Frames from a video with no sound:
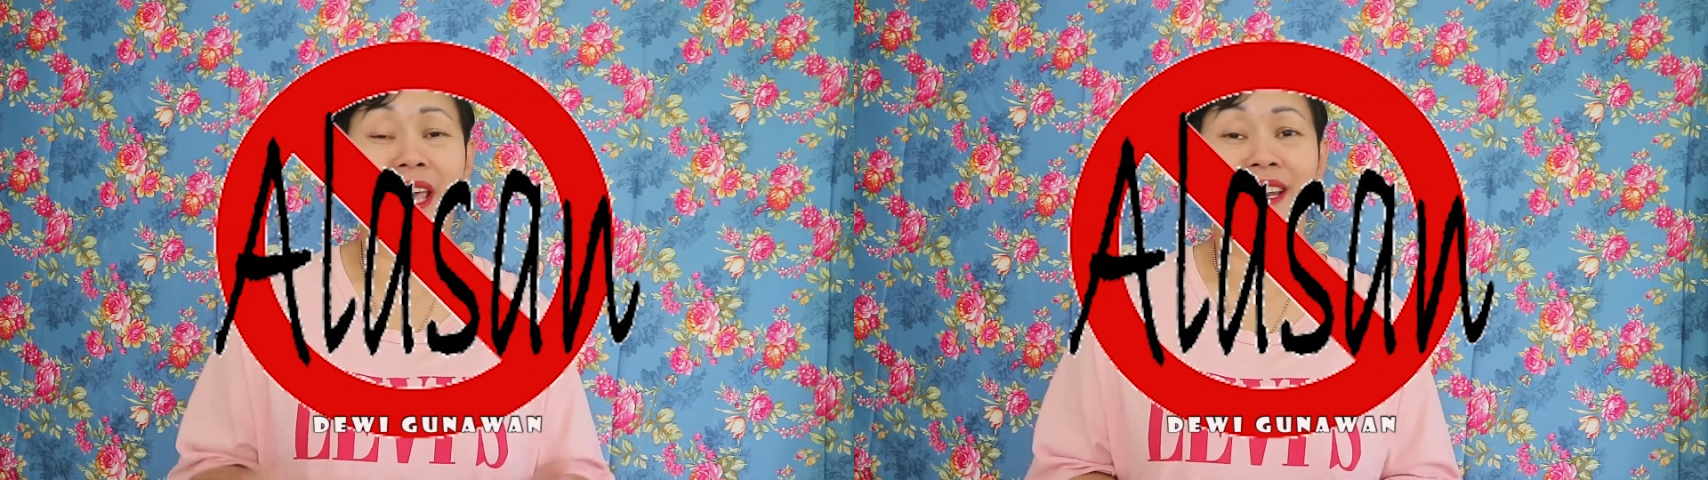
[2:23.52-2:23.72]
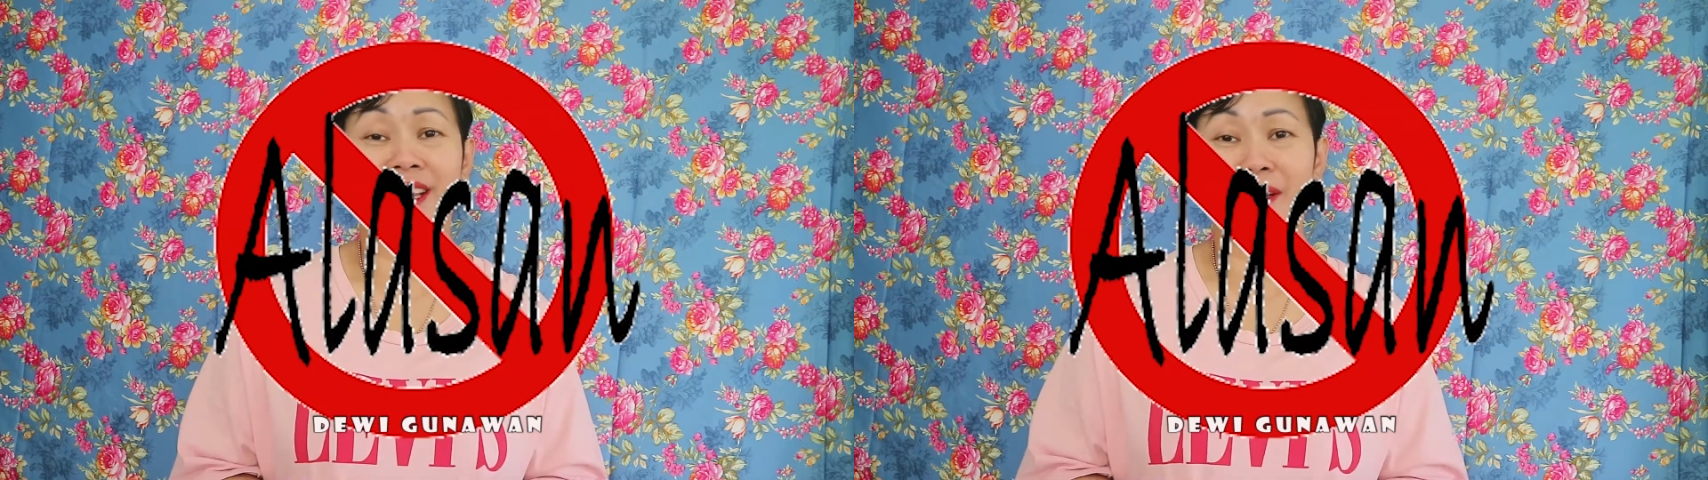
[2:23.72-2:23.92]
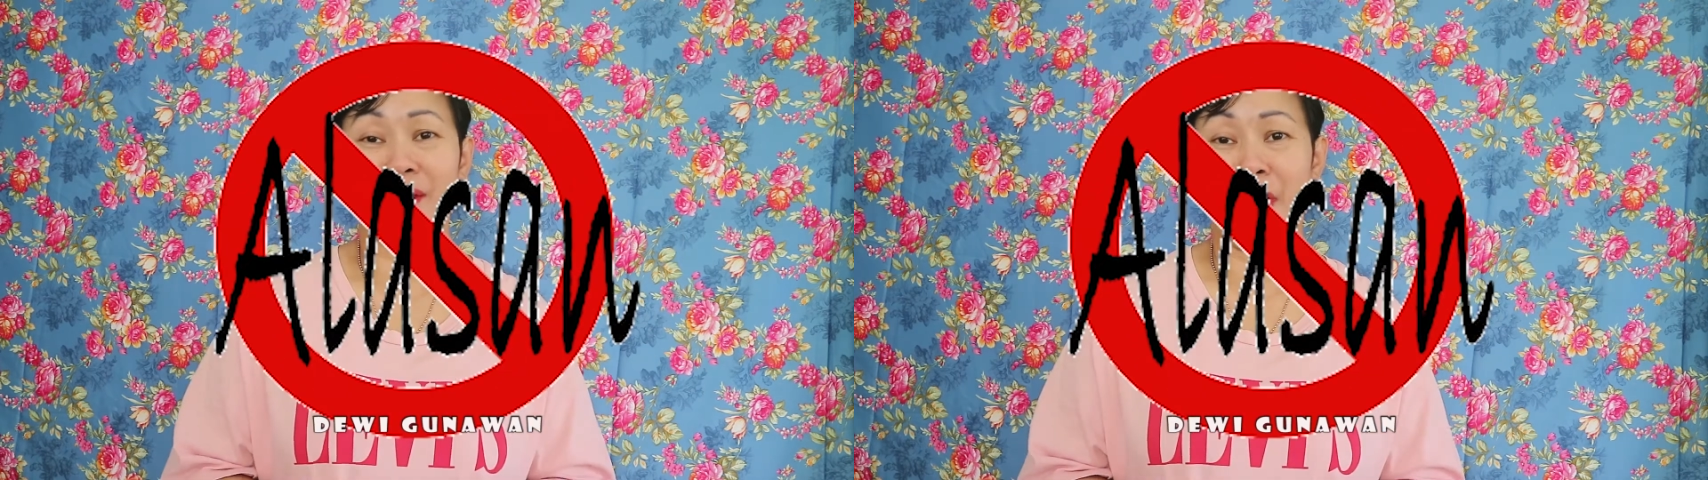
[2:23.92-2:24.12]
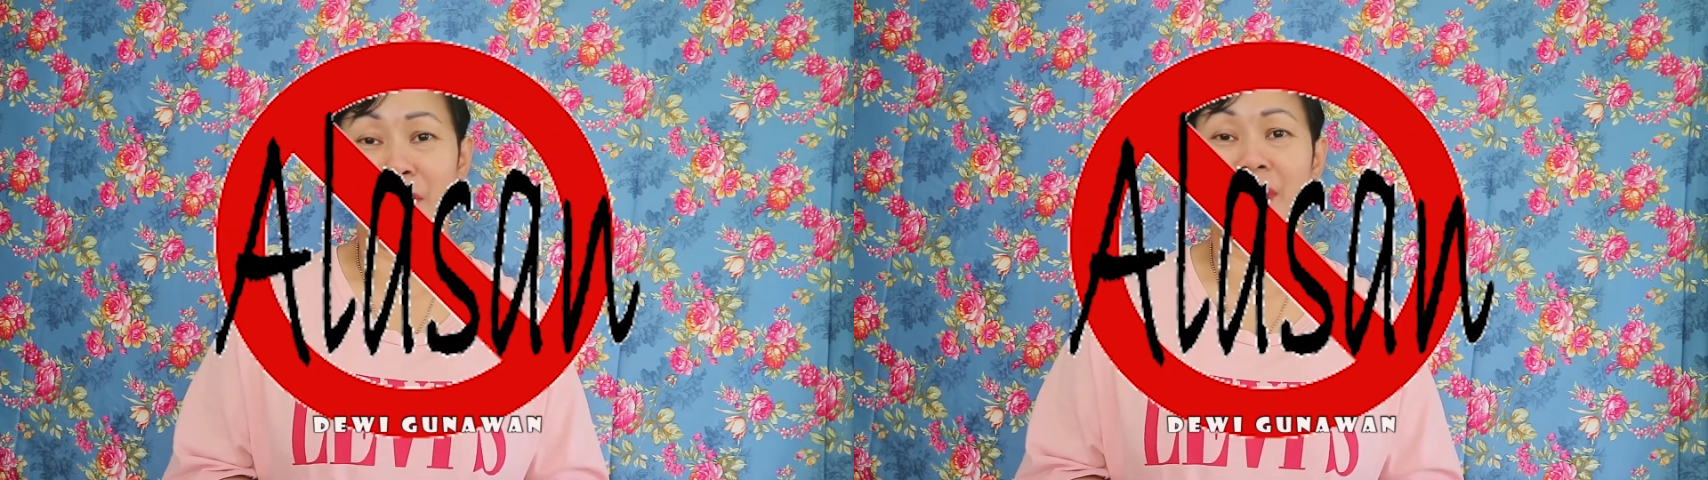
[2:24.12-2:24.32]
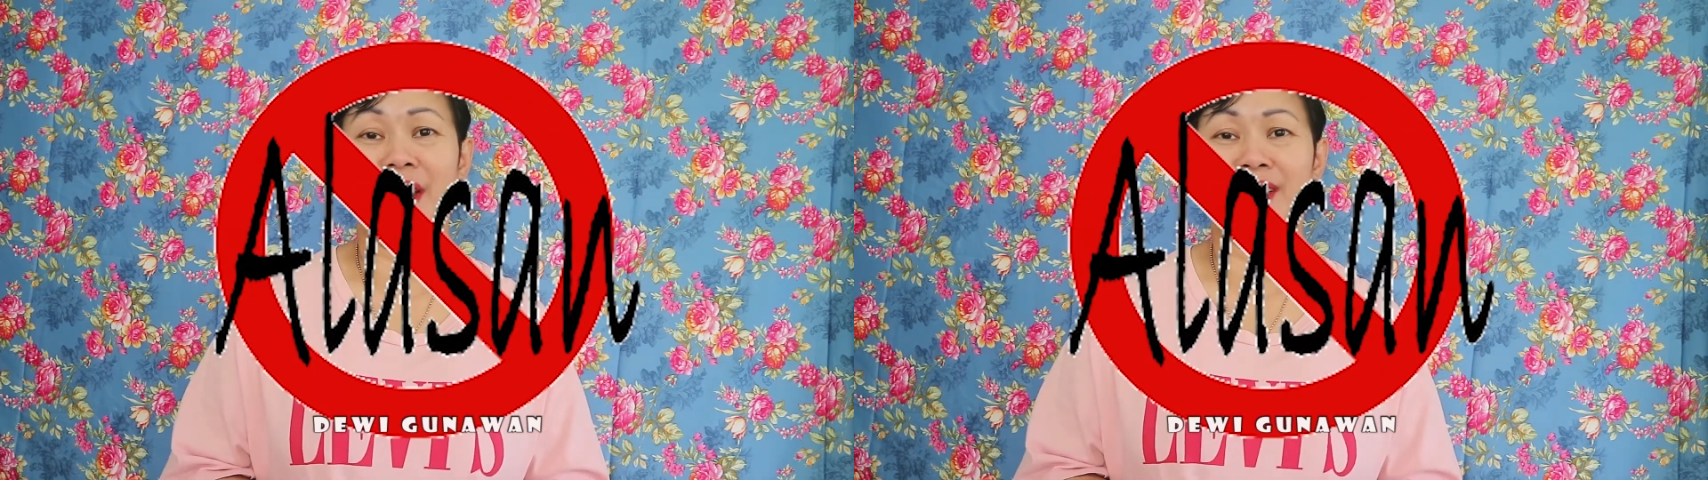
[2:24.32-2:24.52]
ngedit atau
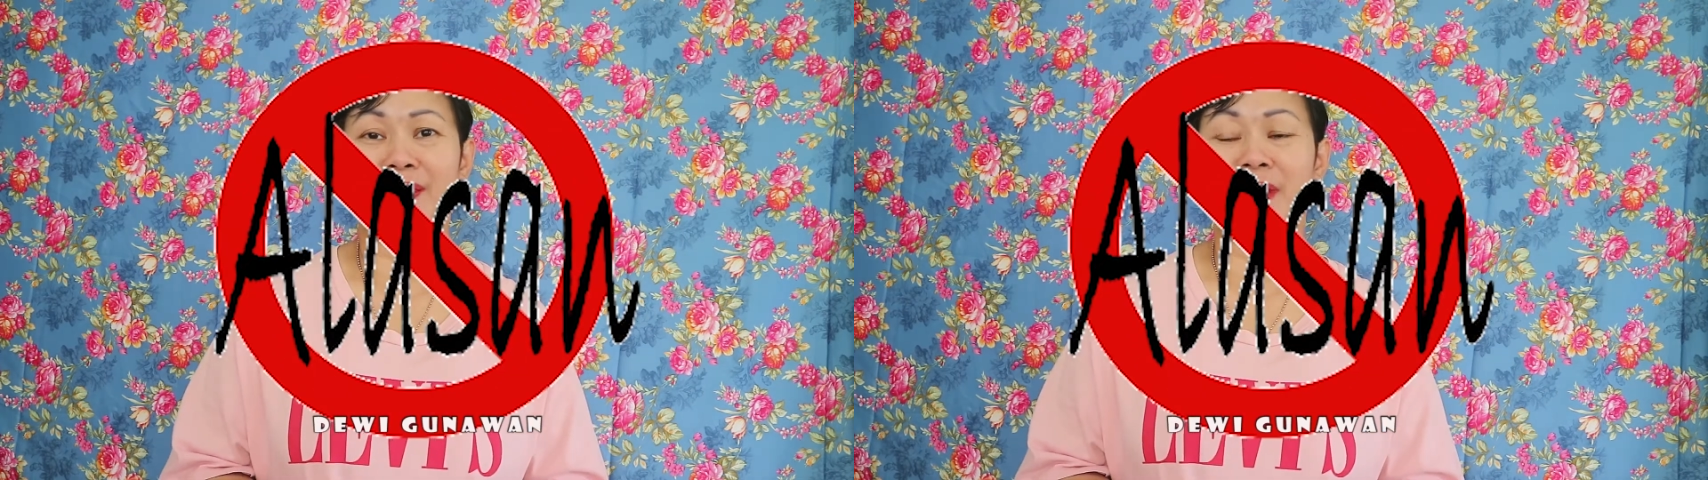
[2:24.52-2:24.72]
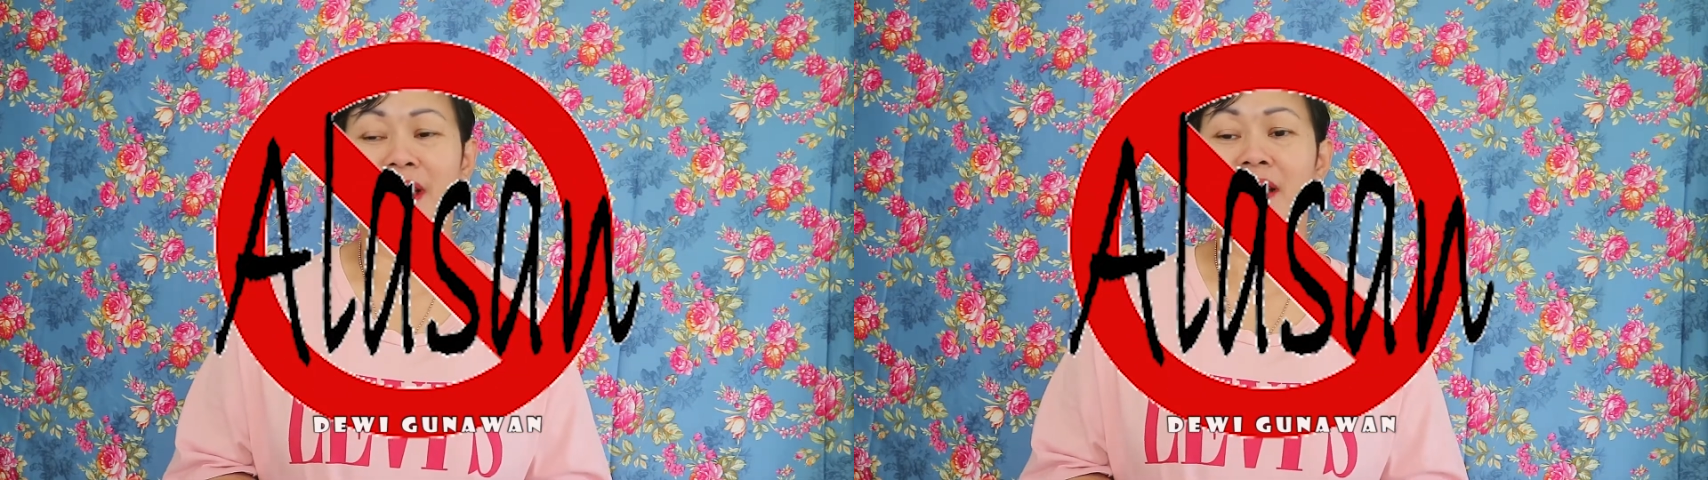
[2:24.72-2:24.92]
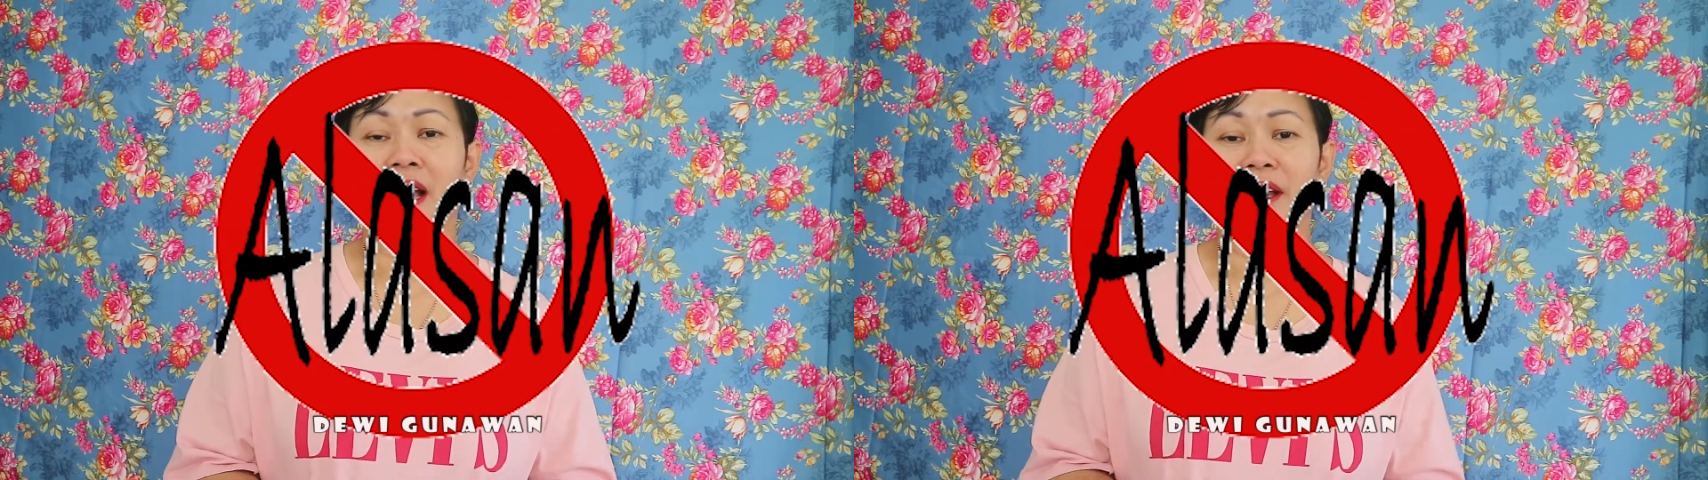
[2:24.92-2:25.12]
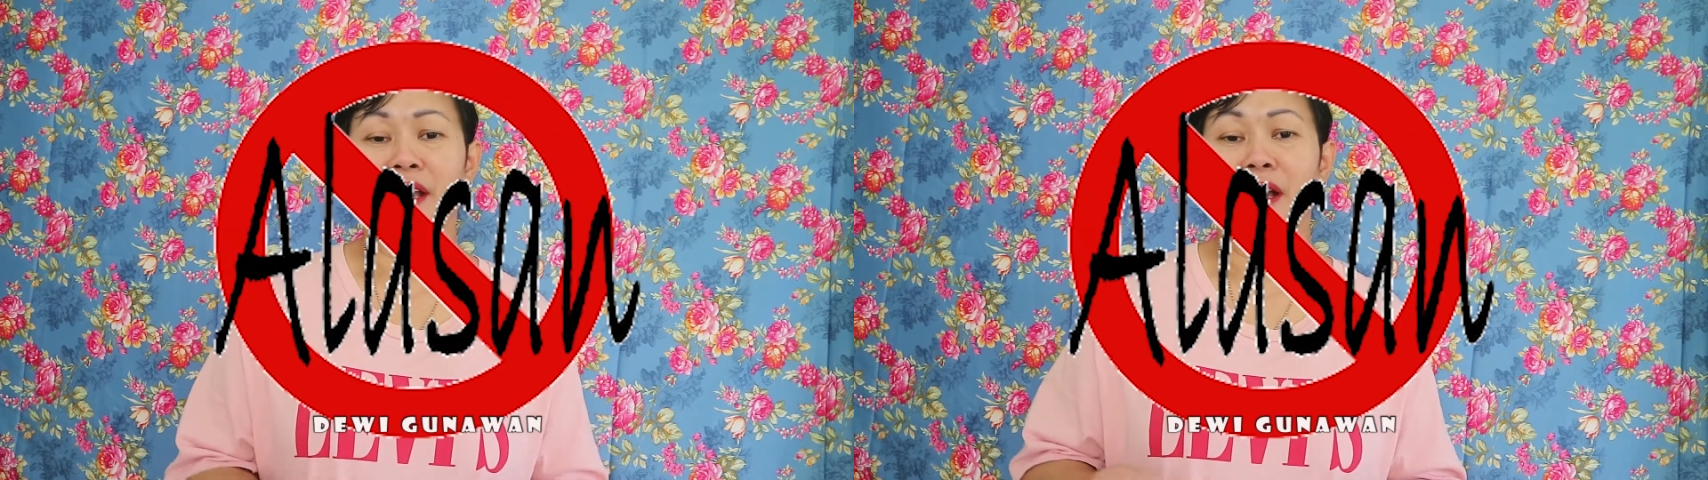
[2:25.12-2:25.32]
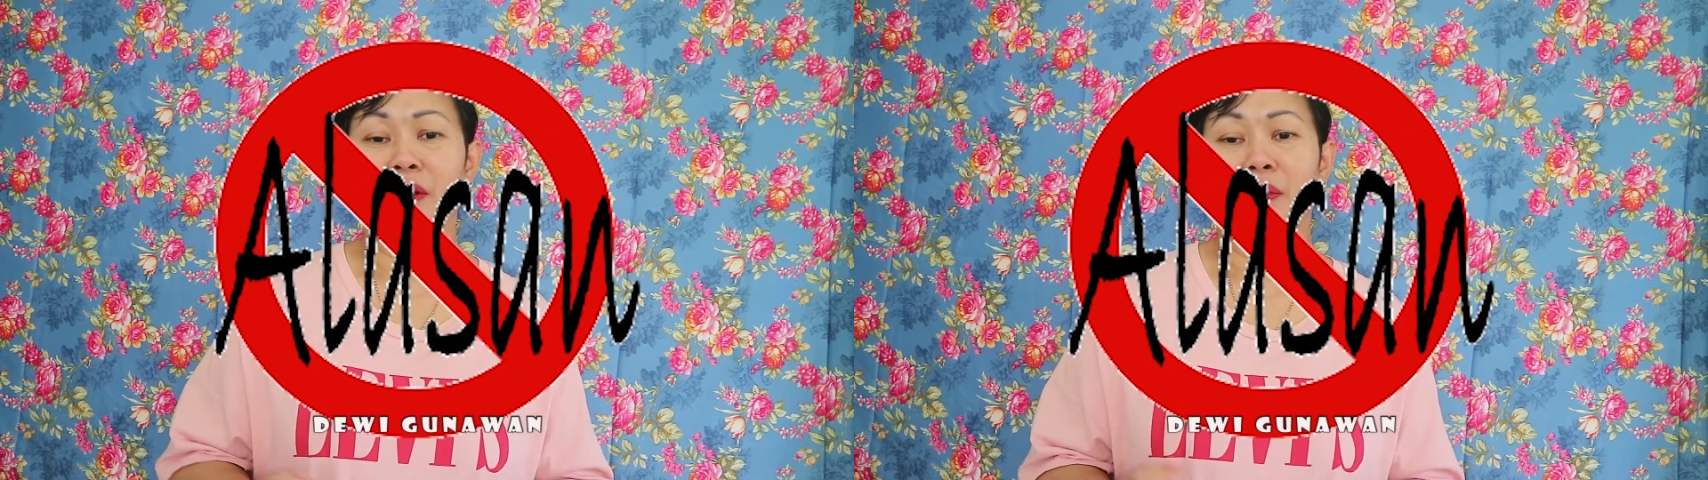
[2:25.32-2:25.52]
apa gitu ya kadang